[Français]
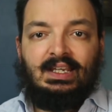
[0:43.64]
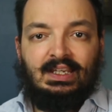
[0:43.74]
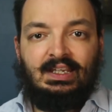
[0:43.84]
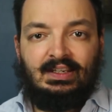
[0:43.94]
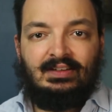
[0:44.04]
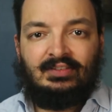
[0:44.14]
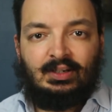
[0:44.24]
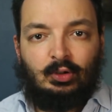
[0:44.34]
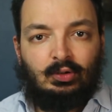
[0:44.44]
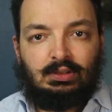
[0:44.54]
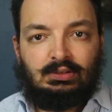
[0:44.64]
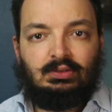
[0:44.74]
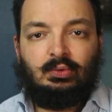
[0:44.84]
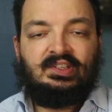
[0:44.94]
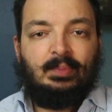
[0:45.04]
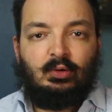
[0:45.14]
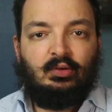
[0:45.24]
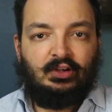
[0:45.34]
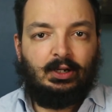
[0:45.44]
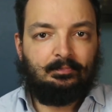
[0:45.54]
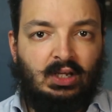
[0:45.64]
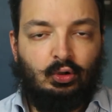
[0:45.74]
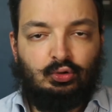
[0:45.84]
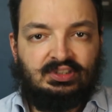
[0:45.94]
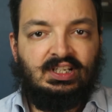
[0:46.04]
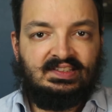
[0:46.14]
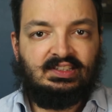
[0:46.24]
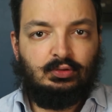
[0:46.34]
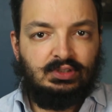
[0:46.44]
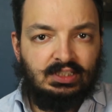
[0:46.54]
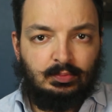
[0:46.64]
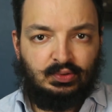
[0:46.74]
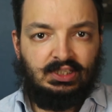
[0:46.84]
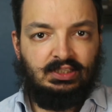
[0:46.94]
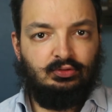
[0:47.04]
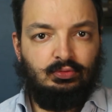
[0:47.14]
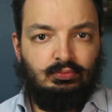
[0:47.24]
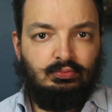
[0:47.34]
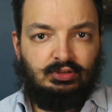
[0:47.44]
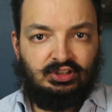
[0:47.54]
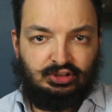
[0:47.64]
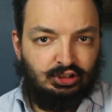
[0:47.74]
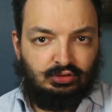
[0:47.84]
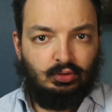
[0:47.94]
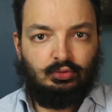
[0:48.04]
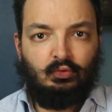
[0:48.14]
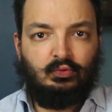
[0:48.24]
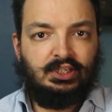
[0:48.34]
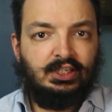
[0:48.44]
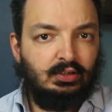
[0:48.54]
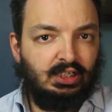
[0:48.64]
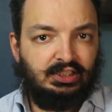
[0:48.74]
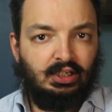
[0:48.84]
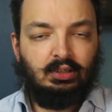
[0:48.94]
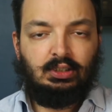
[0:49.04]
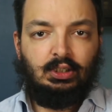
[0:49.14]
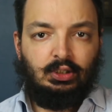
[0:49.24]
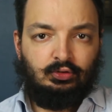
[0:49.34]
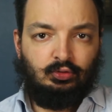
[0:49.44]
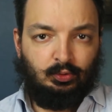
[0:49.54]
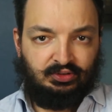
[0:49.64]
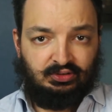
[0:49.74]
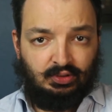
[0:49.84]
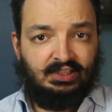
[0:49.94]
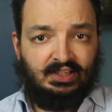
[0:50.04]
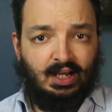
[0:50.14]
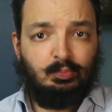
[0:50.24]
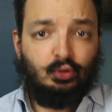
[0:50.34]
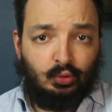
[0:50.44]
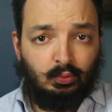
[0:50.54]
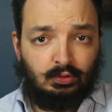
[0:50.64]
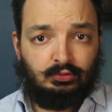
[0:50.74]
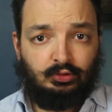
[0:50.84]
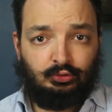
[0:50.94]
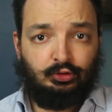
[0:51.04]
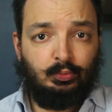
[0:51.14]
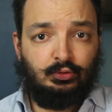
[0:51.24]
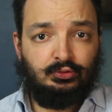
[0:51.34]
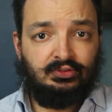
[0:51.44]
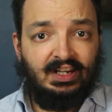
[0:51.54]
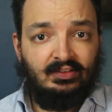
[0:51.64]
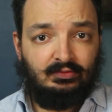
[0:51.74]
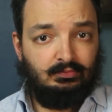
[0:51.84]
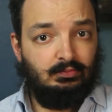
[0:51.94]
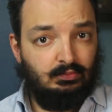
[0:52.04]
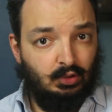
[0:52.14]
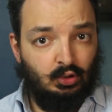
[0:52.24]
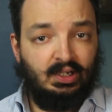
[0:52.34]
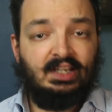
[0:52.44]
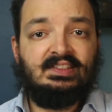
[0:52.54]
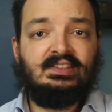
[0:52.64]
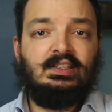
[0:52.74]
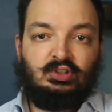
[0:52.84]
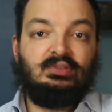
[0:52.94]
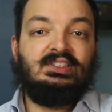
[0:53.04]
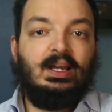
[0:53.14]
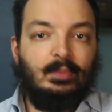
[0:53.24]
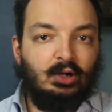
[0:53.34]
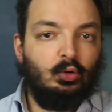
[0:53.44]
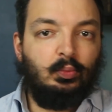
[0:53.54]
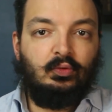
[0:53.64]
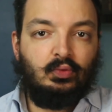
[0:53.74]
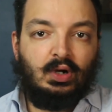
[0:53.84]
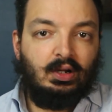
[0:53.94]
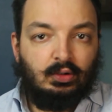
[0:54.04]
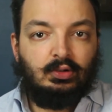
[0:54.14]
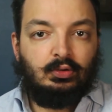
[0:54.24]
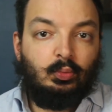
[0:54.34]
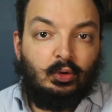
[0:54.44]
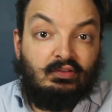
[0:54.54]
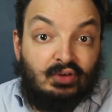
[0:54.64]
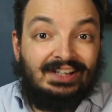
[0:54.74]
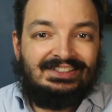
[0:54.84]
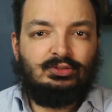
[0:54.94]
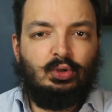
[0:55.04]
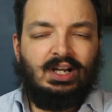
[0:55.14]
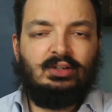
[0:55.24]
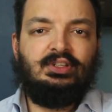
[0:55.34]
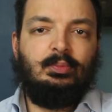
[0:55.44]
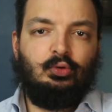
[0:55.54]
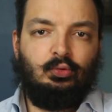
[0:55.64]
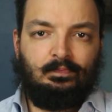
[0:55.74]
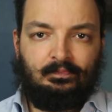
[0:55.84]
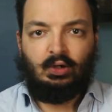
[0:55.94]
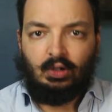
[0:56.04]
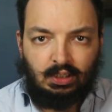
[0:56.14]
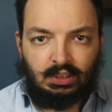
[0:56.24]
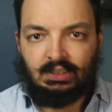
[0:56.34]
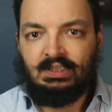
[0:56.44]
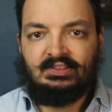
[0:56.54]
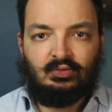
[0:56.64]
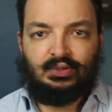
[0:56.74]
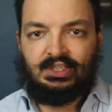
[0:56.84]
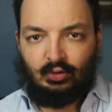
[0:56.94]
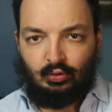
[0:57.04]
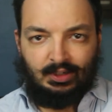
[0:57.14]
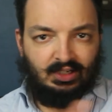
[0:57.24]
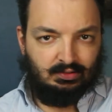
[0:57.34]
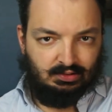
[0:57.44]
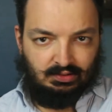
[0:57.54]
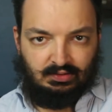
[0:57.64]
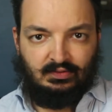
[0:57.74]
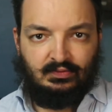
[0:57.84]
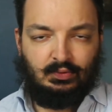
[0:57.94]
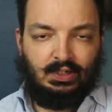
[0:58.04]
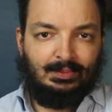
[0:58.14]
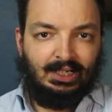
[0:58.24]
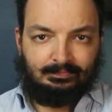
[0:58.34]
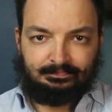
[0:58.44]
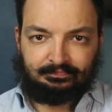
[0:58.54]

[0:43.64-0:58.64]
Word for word: et vraiment, euh, on ne sait pas quoi faire. Alors le Sénat se réunit et puis il, décide euh, d'envoyer quelqu'un demander de l'aide à Apollon dans le temple de Delphes en Grèce, puisque c'est là-bas qu'on peut voir, euh, avoir des oracles d'Apollon. Alors, les envoyés romains vont là-bas,